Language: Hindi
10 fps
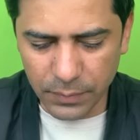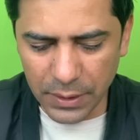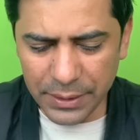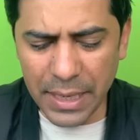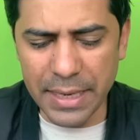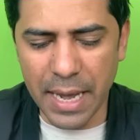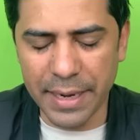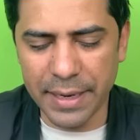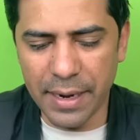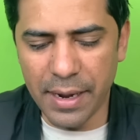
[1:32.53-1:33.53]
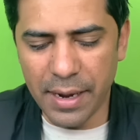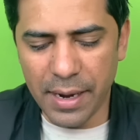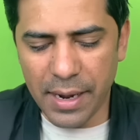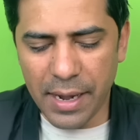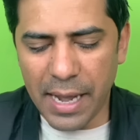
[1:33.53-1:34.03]
नहीं आ रही
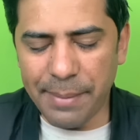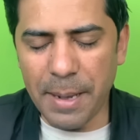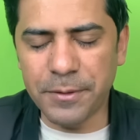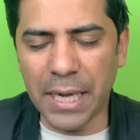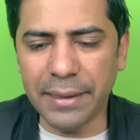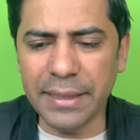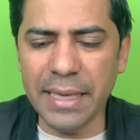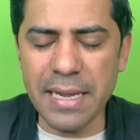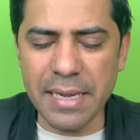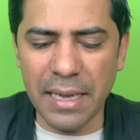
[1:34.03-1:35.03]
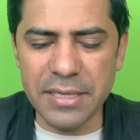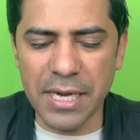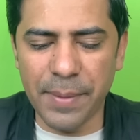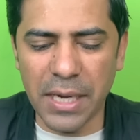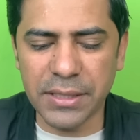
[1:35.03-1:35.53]
अब आप जानते हैं कि कल
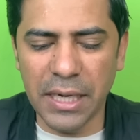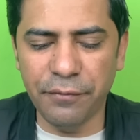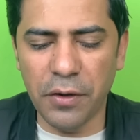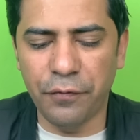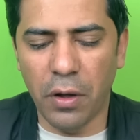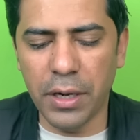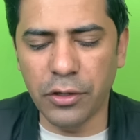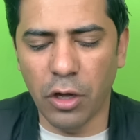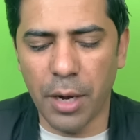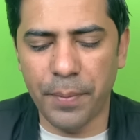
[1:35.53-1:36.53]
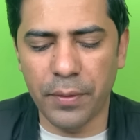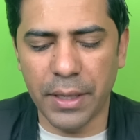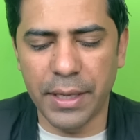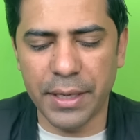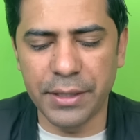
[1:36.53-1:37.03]
शहबाज शरीफ ने फौरी तौर पर
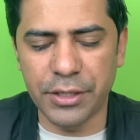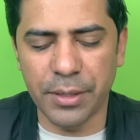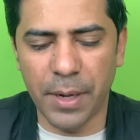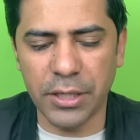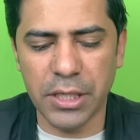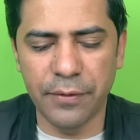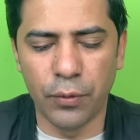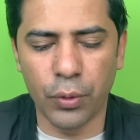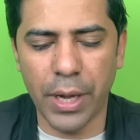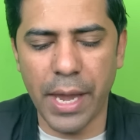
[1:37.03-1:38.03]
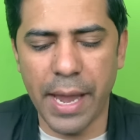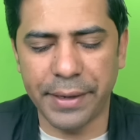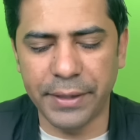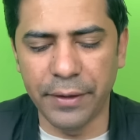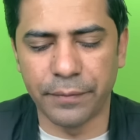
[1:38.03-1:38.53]
उनका देखे जी शहबाज शरीफ हो गए
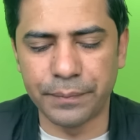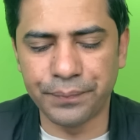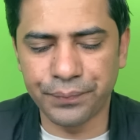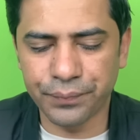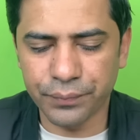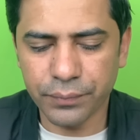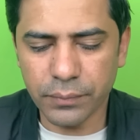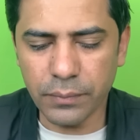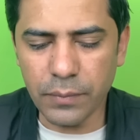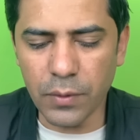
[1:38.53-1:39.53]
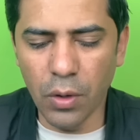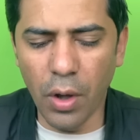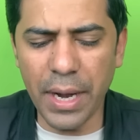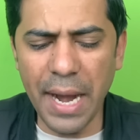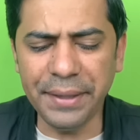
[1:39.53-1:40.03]
एक्टिव
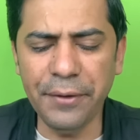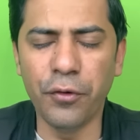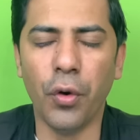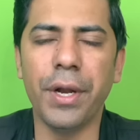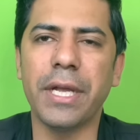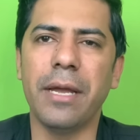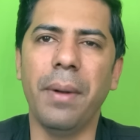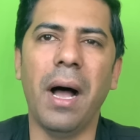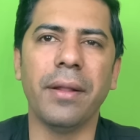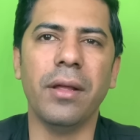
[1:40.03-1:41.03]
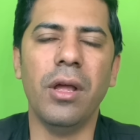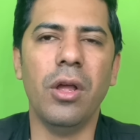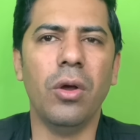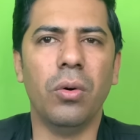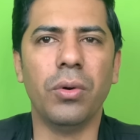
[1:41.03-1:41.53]
और एक्टिव होने के बाद
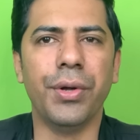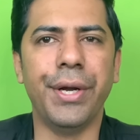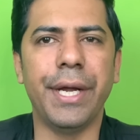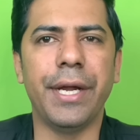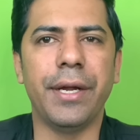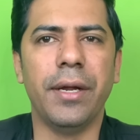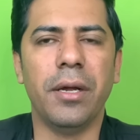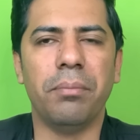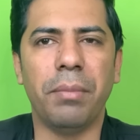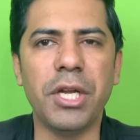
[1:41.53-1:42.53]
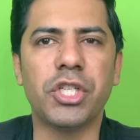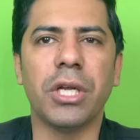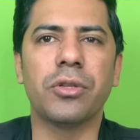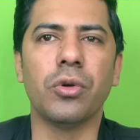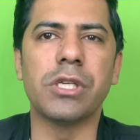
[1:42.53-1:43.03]
उन्होंने
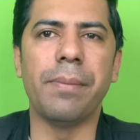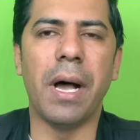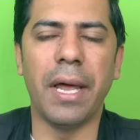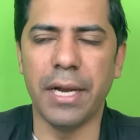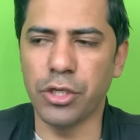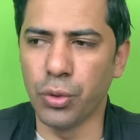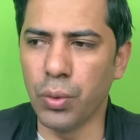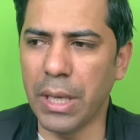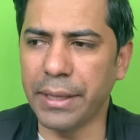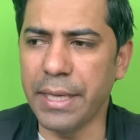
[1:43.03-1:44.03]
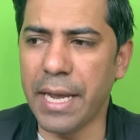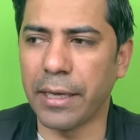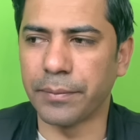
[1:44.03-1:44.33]
मीशत को संभालना शुरू कर दिया